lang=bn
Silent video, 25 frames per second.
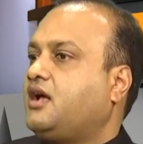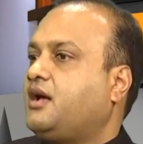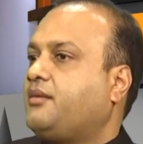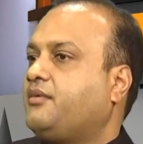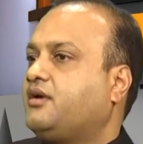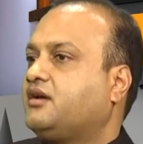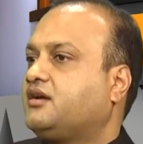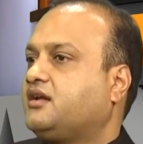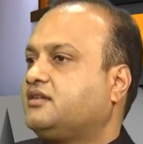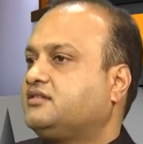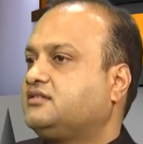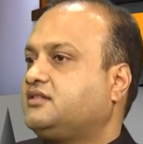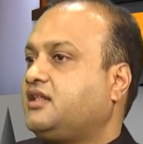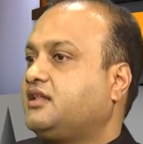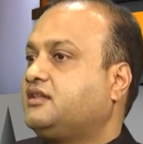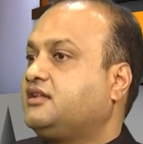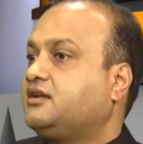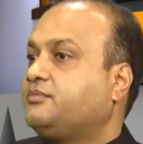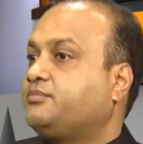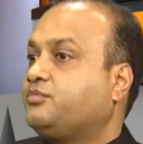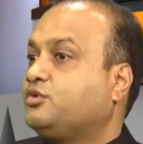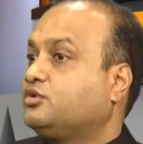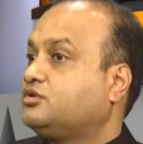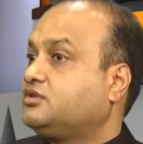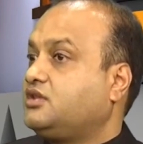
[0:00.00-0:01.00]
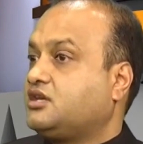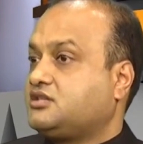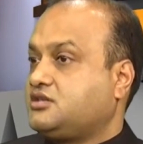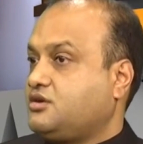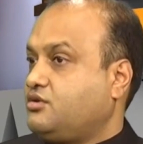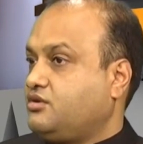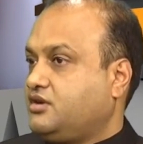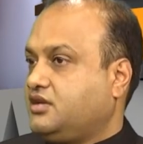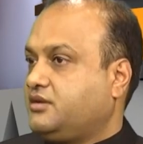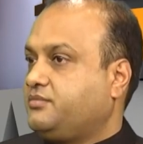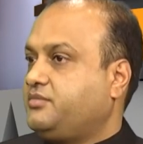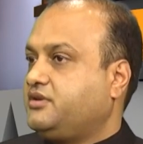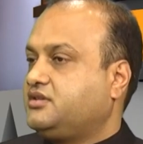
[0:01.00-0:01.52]
আমার কাছে তাদের প্রত্যাশা
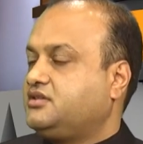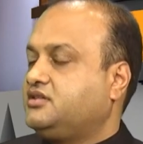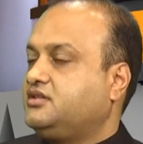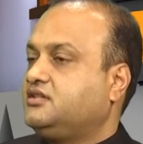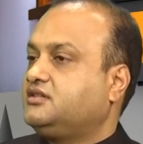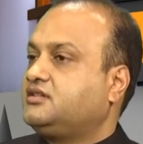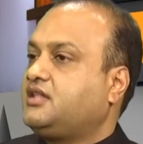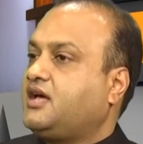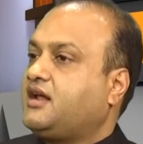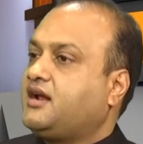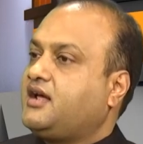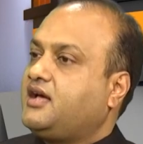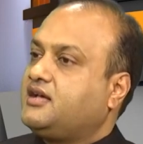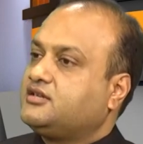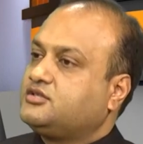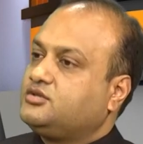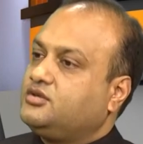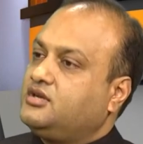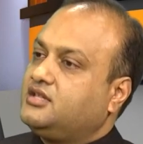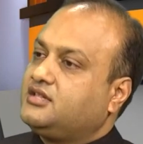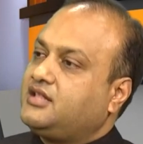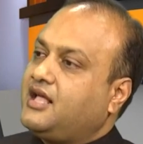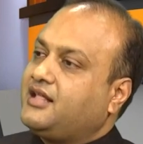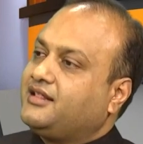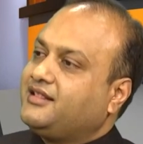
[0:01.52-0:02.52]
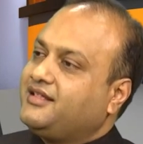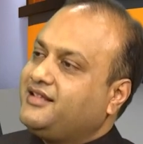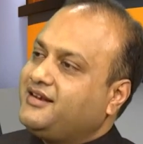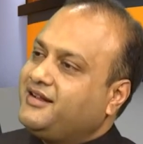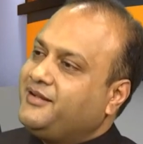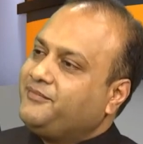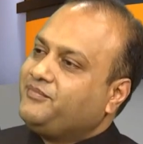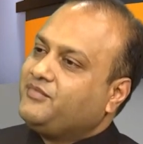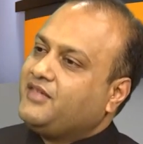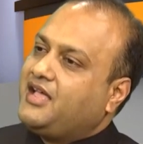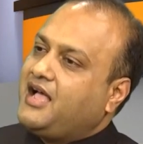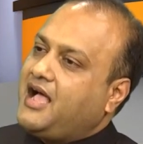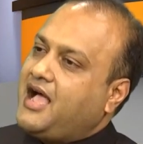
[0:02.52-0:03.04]
অনেক বেশি তারা আসলে তাদের
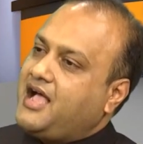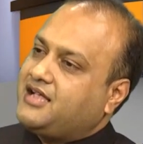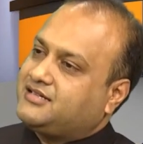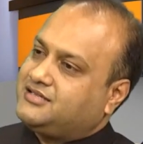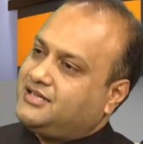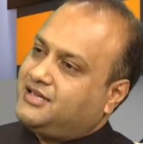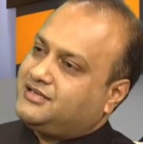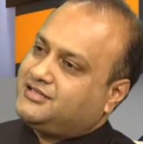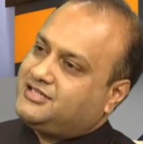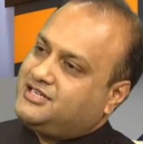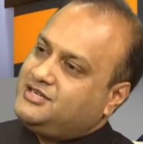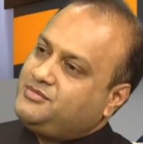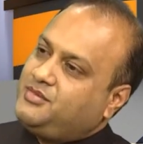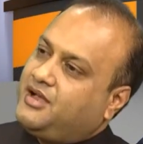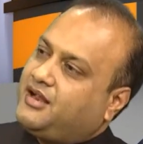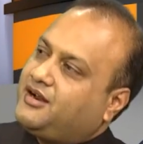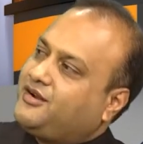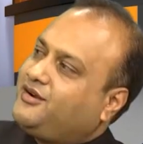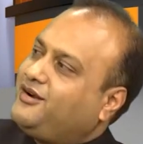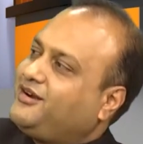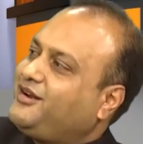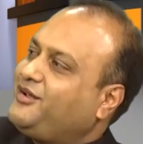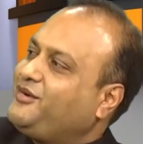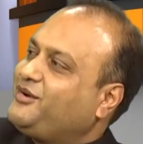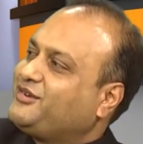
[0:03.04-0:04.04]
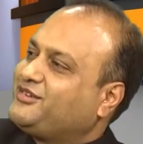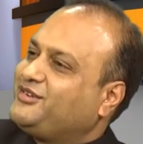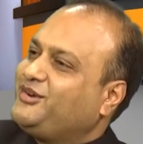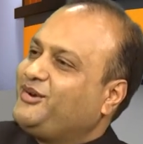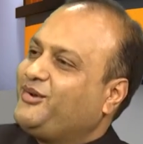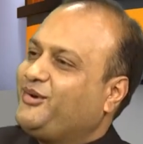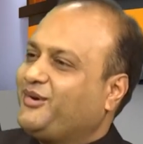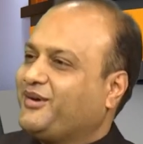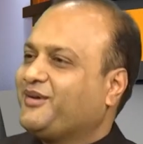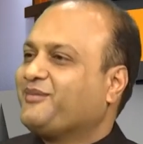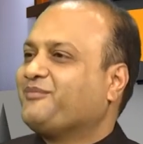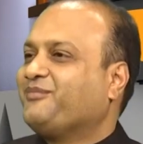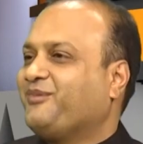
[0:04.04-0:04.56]
আশার সীমারেখাটাও আসলে
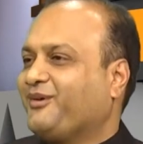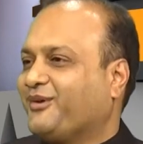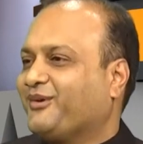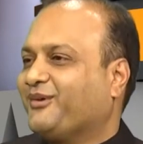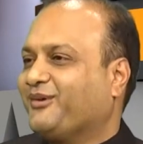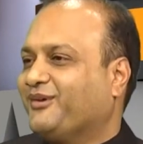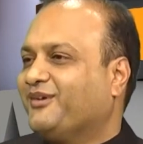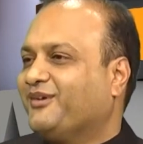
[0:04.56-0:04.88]
অনেক বড়